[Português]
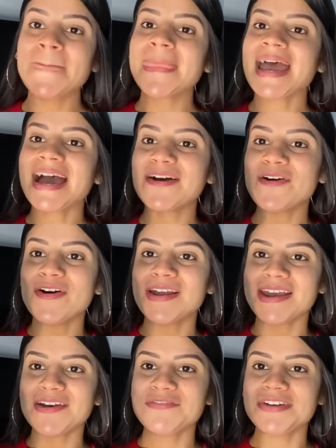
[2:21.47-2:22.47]

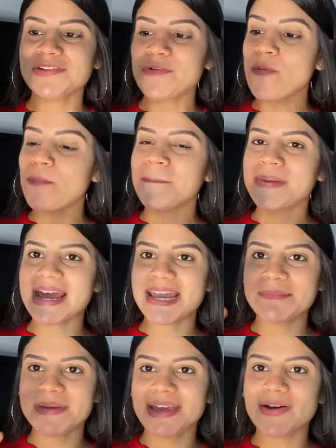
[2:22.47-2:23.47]
Agora eu venho com um
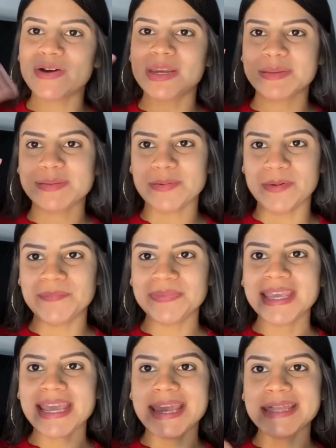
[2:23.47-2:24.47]
primer, olha só.
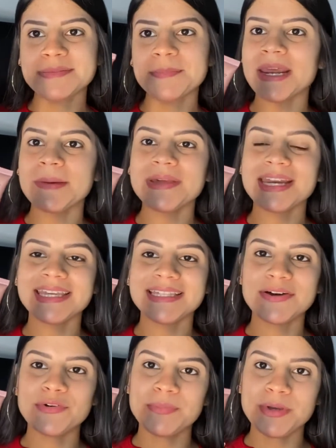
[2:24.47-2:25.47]
Esse primer aqui
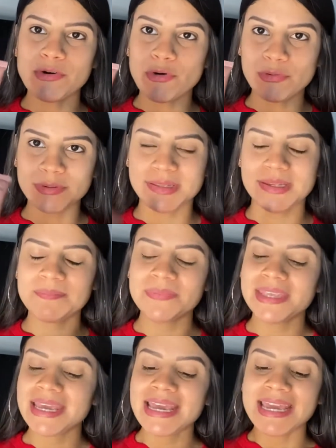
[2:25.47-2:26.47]
da Ruby Rose,
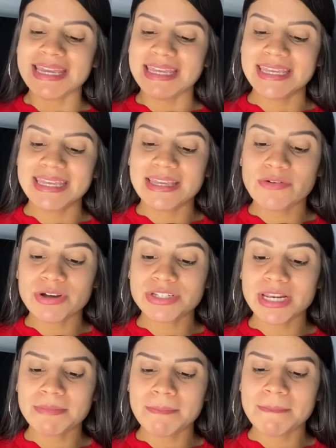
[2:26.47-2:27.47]
e que eu
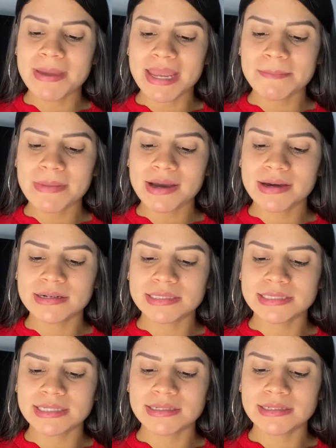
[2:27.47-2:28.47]
acho ele bem
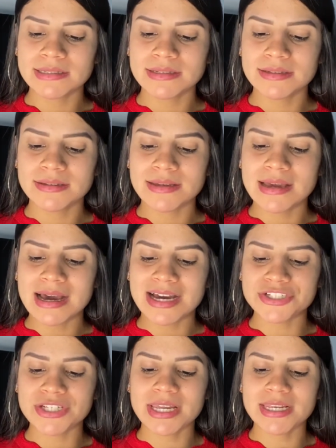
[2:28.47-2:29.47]
bacana.
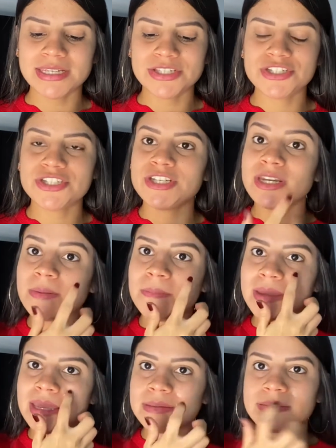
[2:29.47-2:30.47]
Acho que ele tira
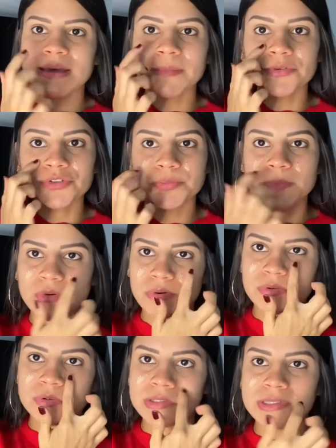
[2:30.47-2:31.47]
bem, sabe, os
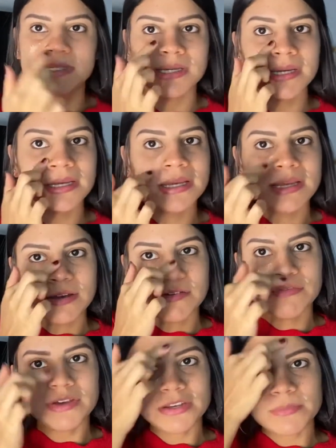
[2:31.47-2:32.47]
poros.
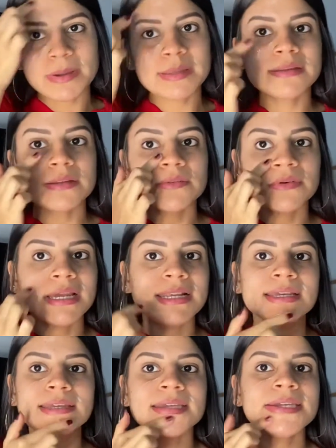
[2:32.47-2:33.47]
Venho passando ele
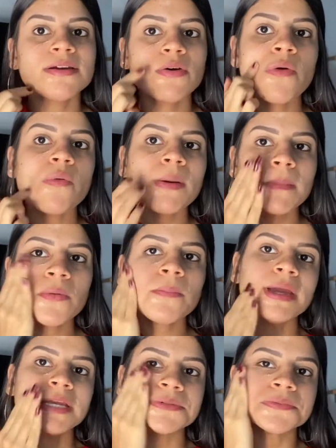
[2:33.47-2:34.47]
aqui com a mão
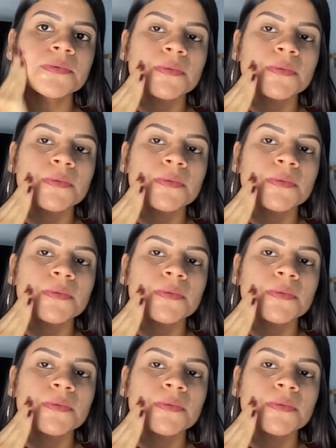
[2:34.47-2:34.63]
mesmo.